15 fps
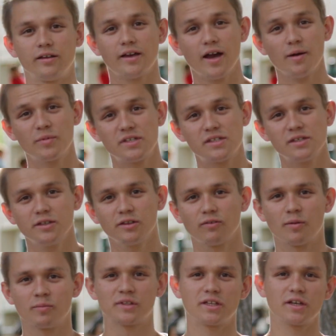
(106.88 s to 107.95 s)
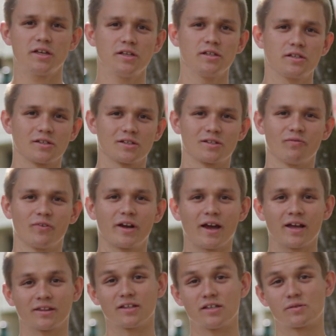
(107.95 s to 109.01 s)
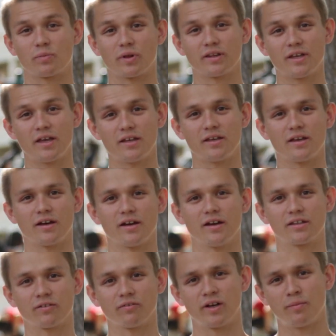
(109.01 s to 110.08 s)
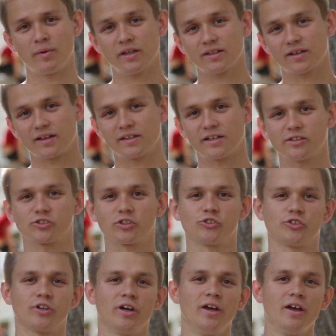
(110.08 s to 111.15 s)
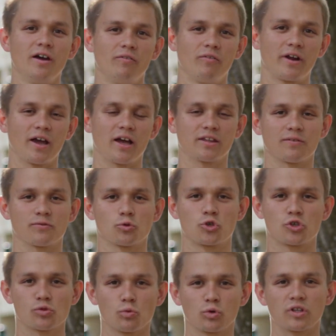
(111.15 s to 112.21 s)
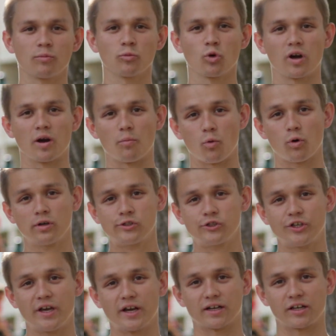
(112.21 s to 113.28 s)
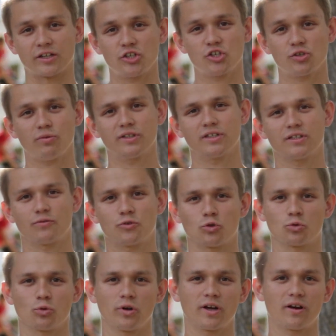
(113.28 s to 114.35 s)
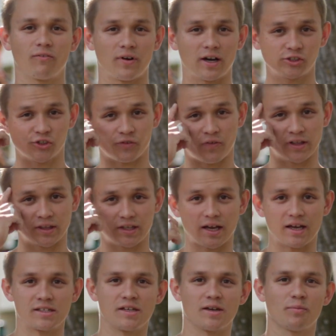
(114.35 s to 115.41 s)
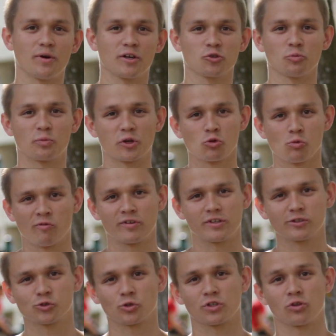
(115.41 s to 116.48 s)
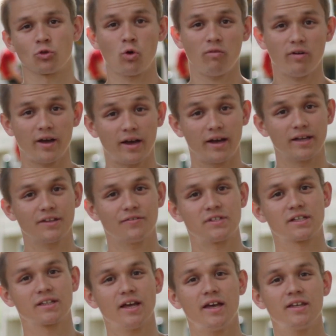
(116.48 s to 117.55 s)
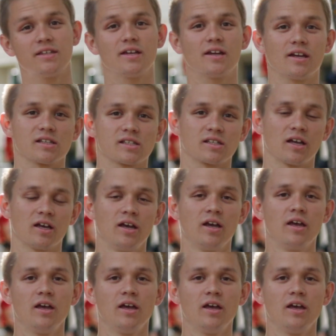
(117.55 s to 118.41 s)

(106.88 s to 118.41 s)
Я объяснил вам три варианта исполнения этого элемента. Конечно же, вариантов существует намного больше, и ограничивает это все только ваша фантазия. Поэтому придумывайте что-то новое, это всегда интересно.